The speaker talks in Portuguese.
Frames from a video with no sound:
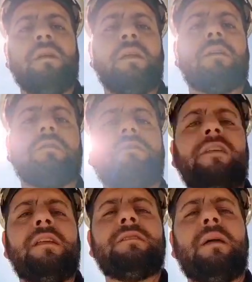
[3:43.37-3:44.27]
Então,
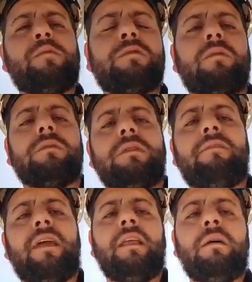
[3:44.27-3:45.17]
deveríamos, termos,
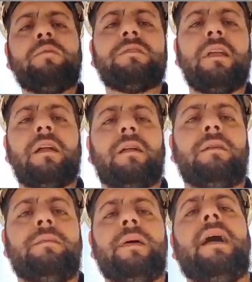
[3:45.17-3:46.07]
deveríamos ter,
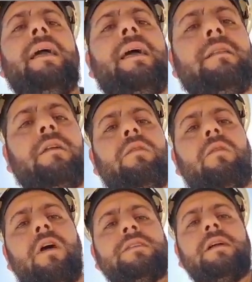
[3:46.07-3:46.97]
pela regra, ter um
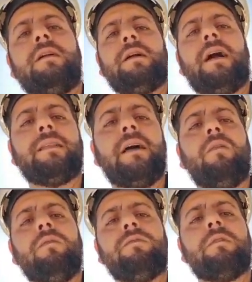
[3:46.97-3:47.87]
corte a cada
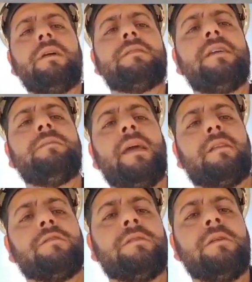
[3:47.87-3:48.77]
1,6
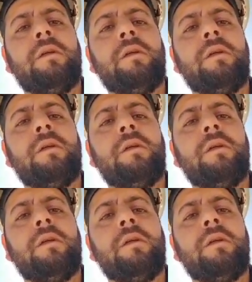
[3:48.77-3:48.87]
metros.